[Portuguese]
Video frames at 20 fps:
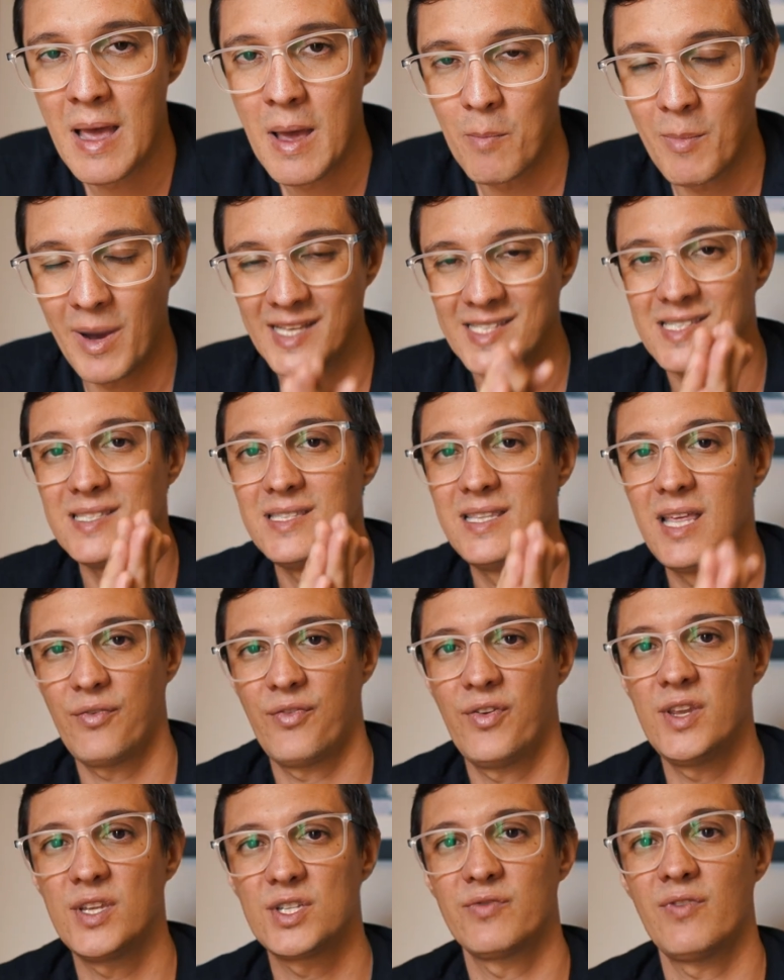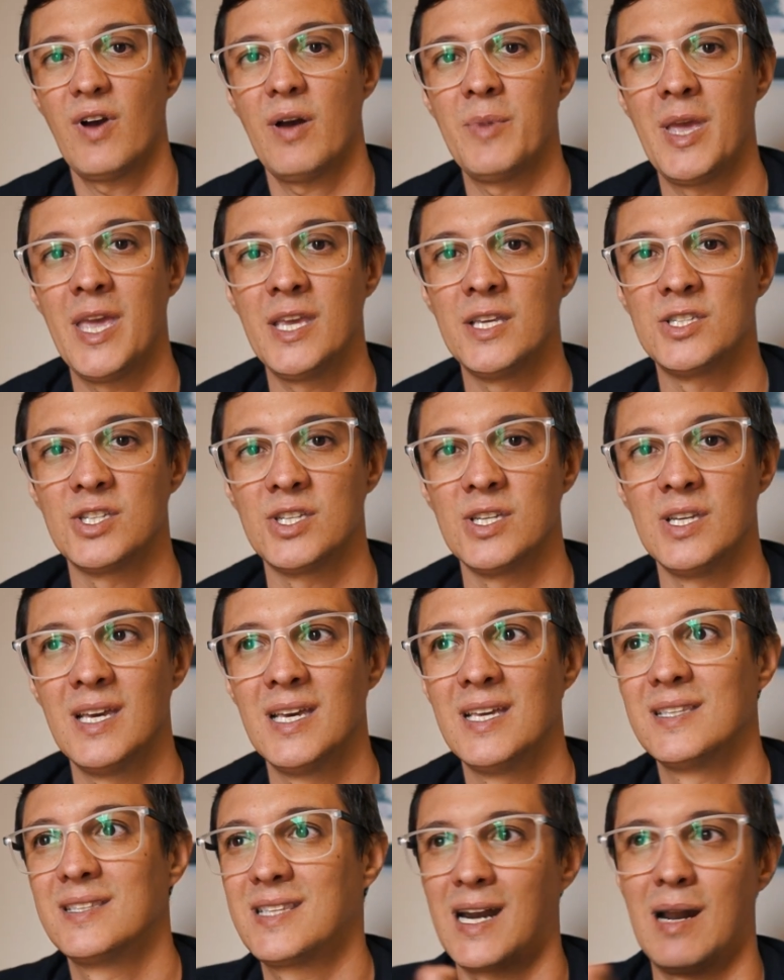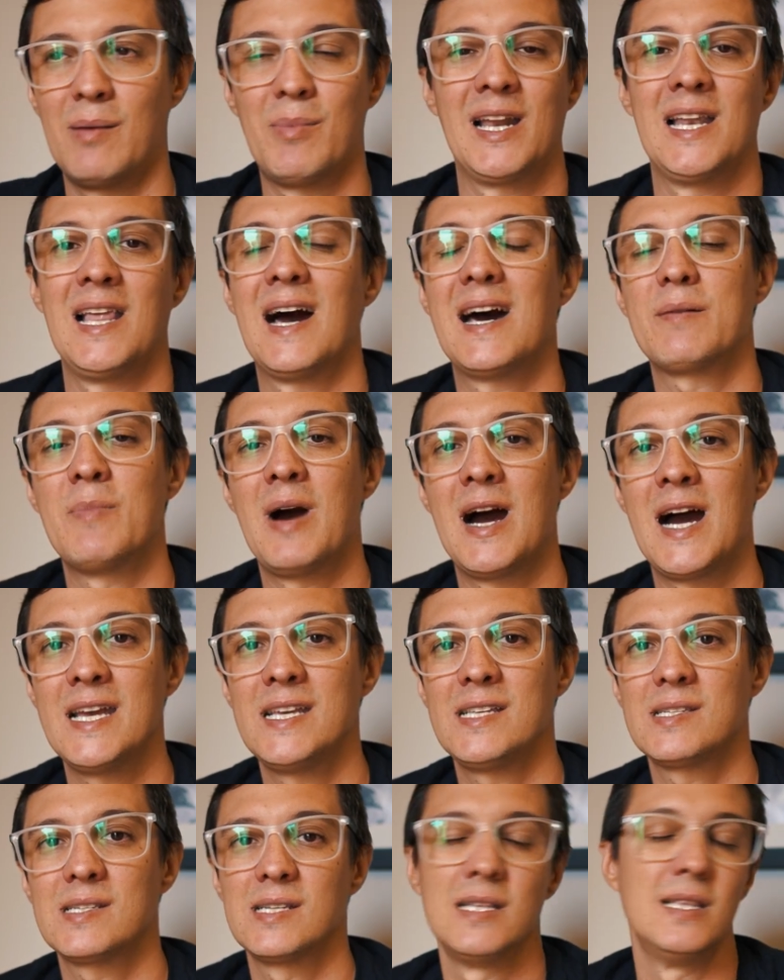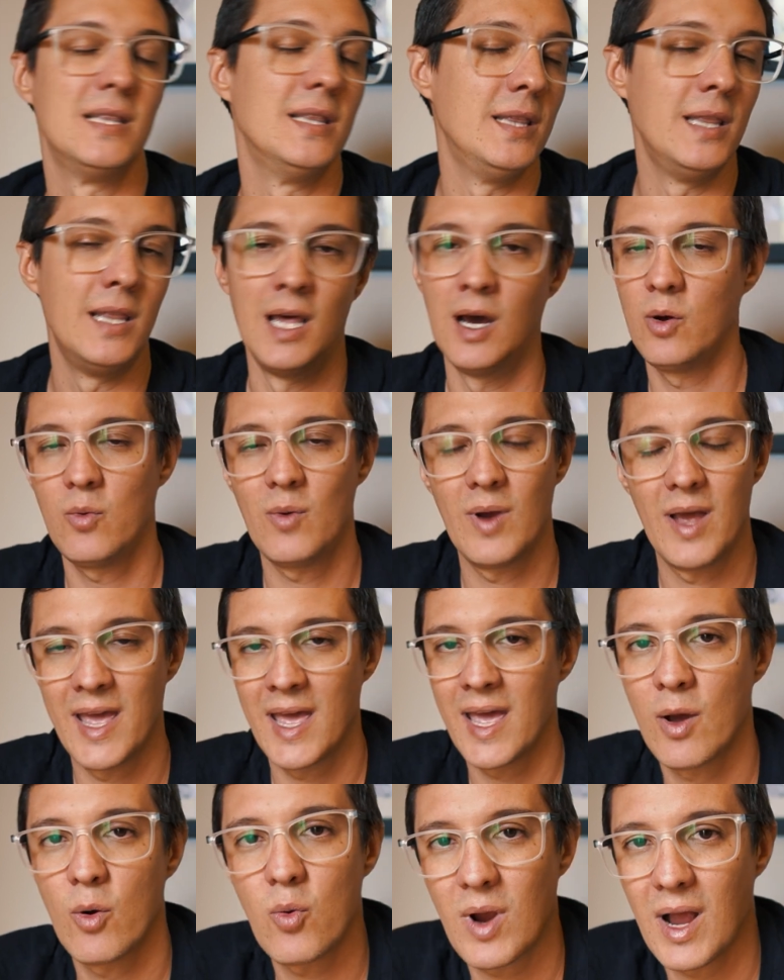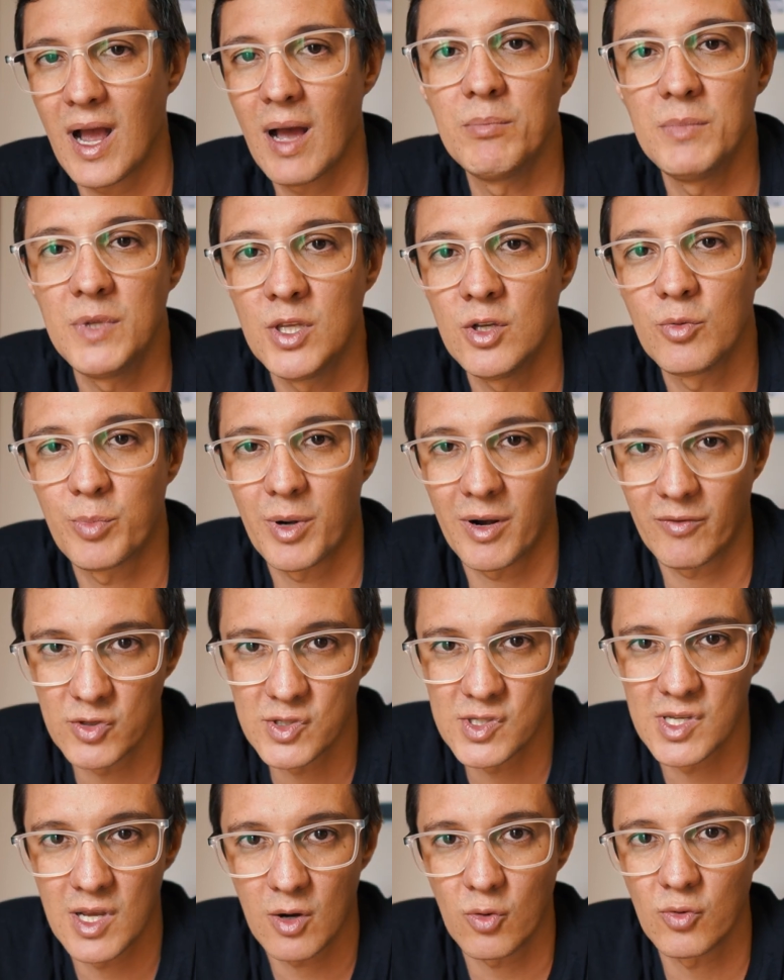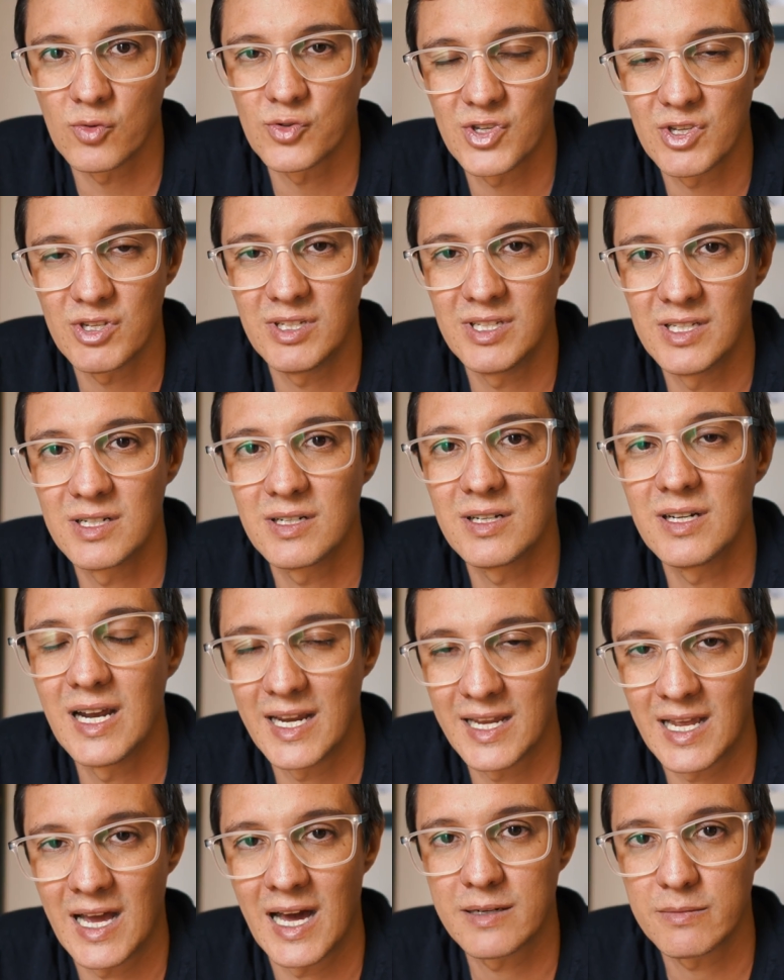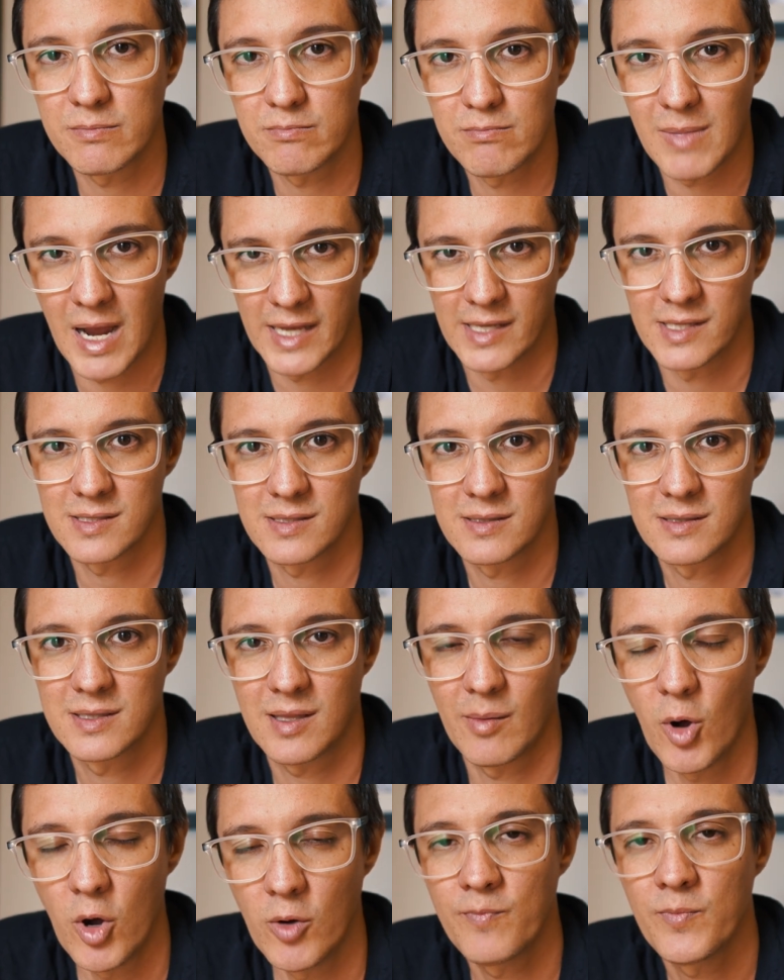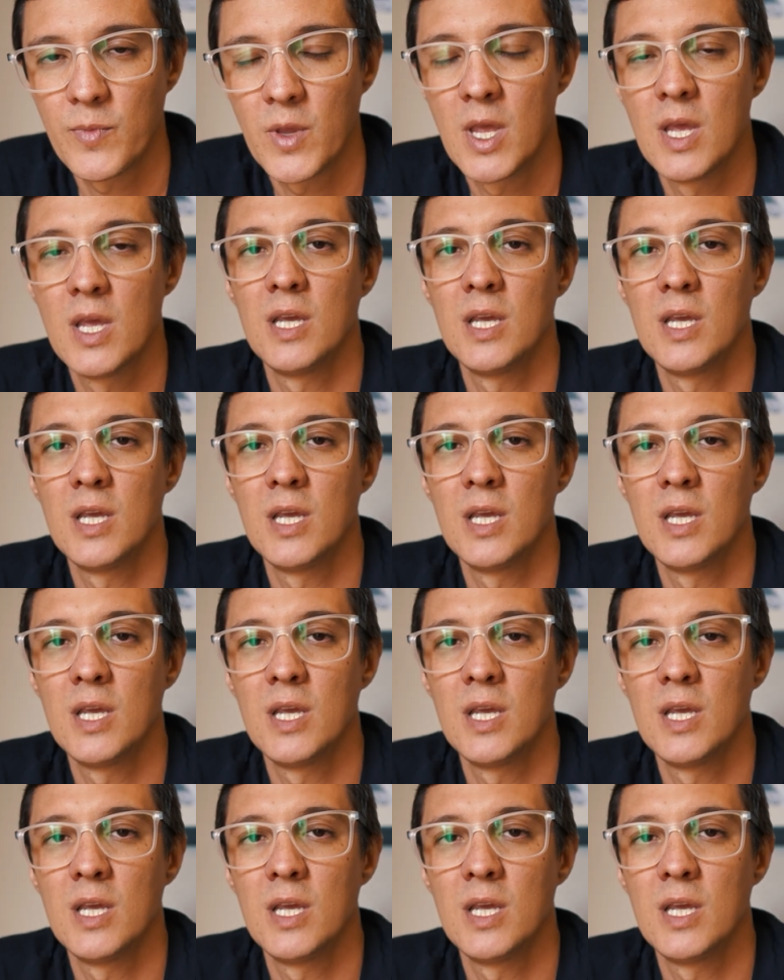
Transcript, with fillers: Mas definitivamente trabalhar mais não é o caminho para você conseguir ganhar mais, tá bom?